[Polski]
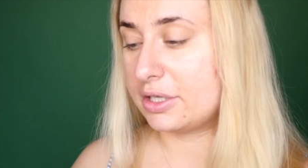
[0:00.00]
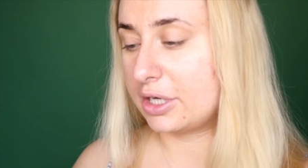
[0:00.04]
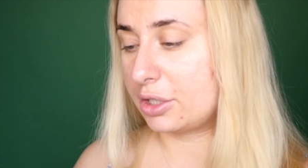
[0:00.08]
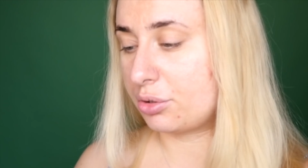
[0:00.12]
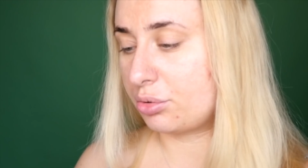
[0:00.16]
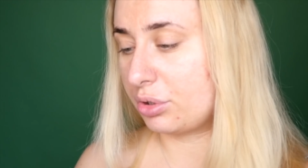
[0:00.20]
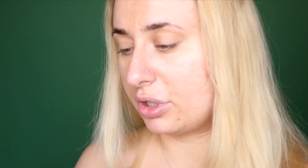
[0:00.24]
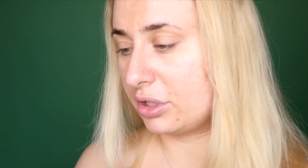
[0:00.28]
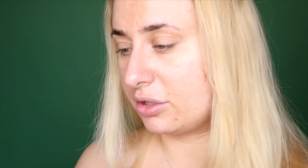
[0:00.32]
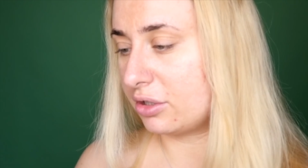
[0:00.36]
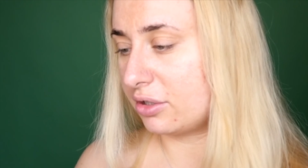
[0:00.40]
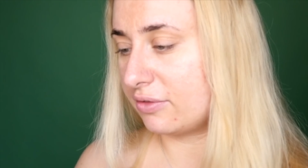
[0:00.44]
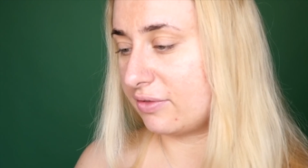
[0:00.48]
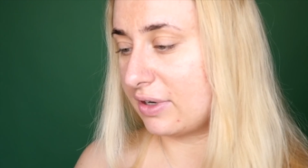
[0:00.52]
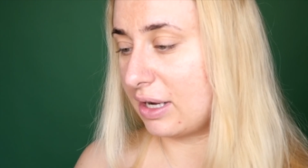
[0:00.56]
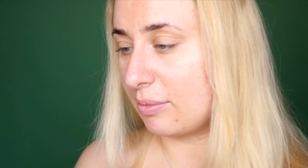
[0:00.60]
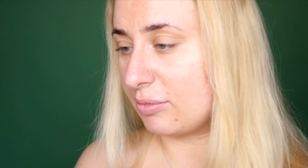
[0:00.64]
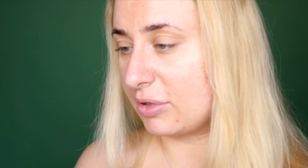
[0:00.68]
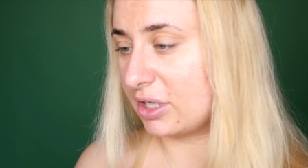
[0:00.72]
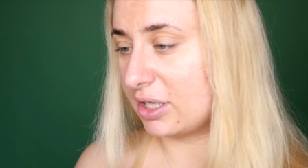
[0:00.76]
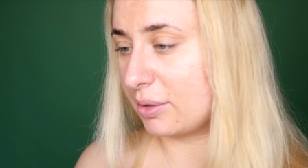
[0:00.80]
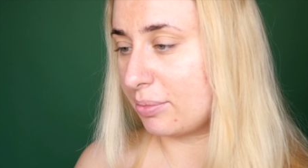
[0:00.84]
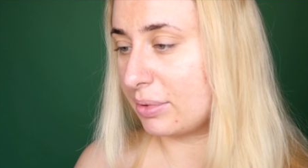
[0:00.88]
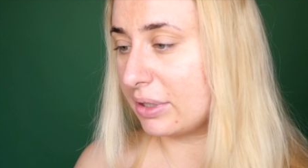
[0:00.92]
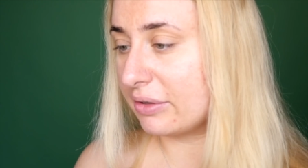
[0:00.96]
Niektóre dorwałam
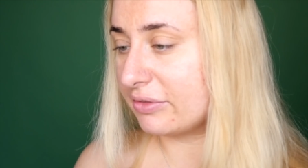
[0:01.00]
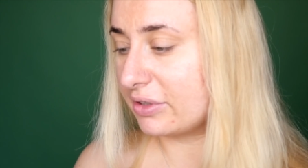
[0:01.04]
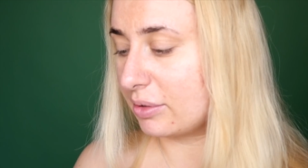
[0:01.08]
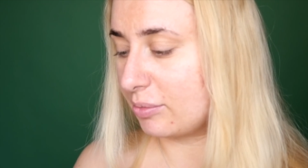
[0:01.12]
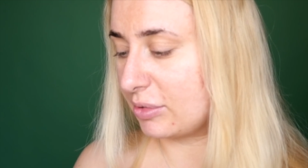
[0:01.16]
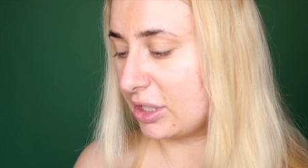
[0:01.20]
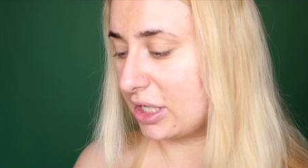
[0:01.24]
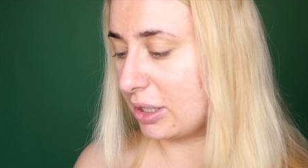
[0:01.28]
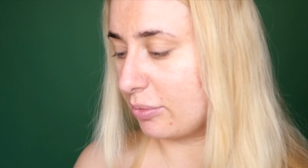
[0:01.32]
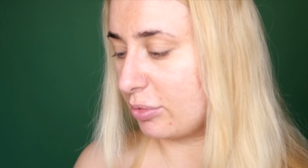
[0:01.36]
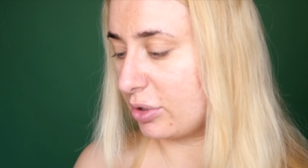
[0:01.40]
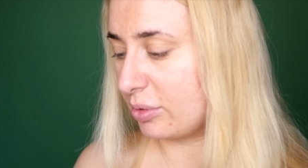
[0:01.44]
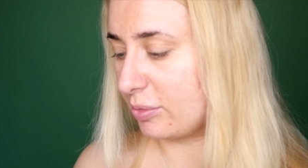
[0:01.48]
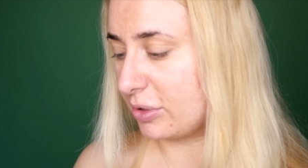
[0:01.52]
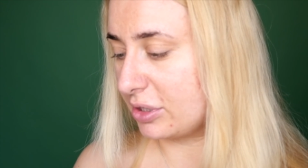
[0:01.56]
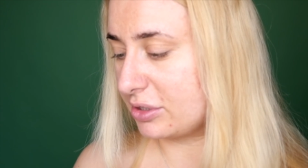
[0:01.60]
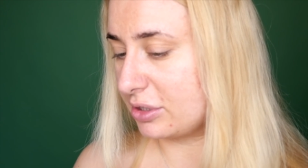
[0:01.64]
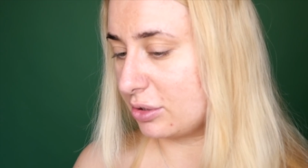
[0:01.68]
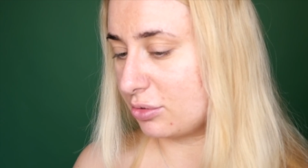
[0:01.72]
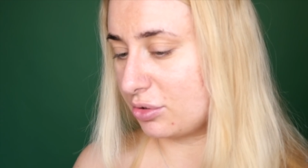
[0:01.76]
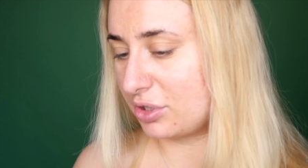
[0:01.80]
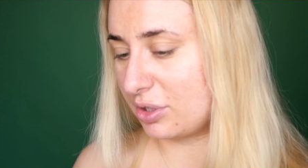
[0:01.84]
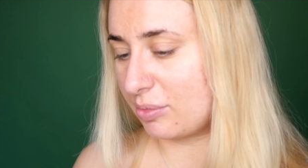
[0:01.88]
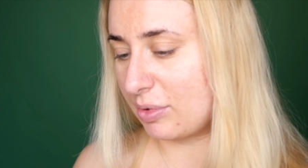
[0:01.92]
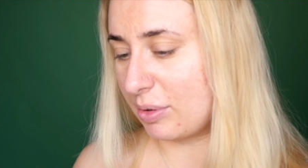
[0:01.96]
na naprawdę mega
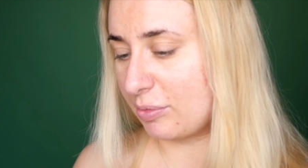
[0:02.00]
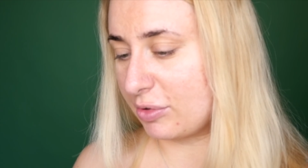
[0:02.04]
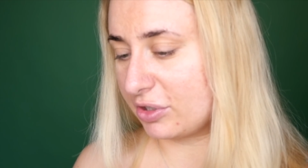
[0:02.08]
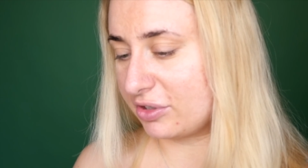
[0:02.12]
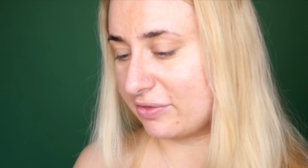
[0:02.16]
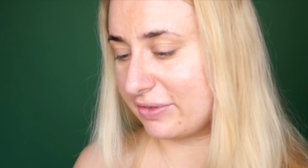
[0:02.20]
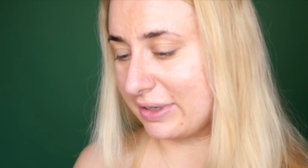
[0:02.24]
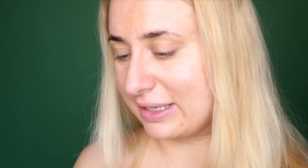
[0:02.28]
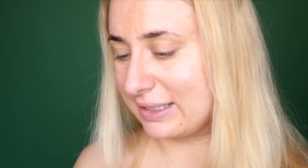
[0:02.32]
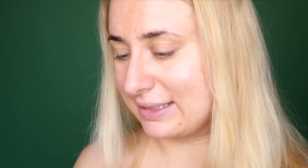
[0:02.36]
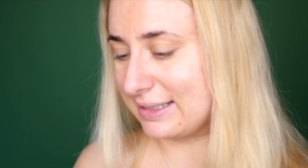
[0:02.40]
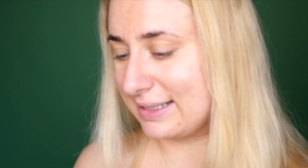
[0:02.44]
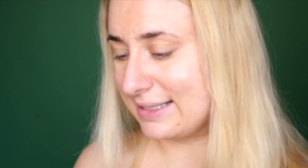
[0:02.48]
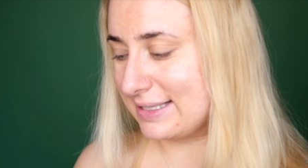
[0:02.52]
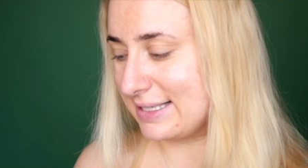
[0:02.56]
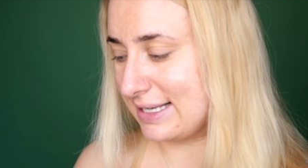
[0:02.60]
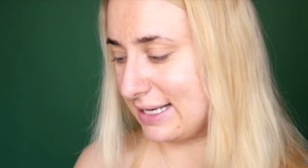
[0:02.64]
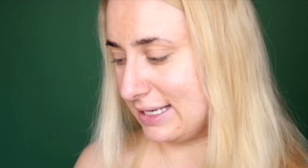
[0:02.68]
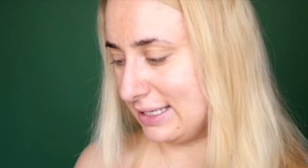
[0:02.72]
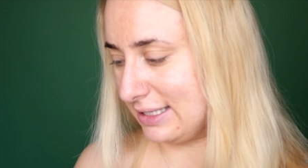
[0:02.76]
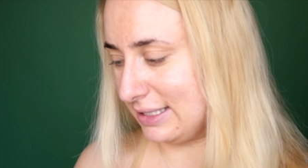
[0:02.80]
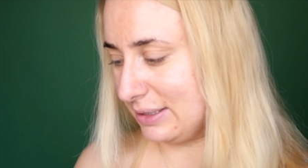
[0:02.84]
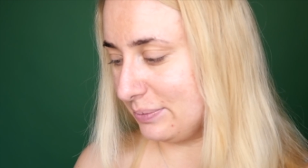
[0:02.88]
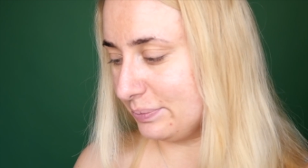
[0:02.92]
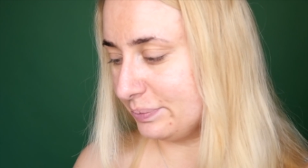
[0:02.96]
promocje. Tutaj mam otwarte
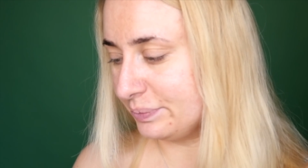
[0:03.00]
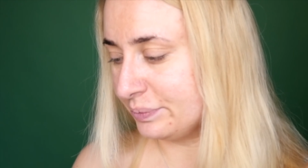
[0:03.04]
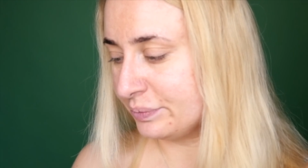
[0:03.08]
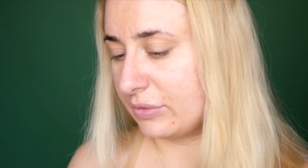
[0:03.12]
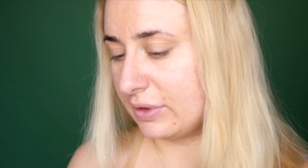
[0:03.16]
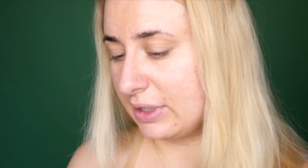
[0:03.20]
ceny.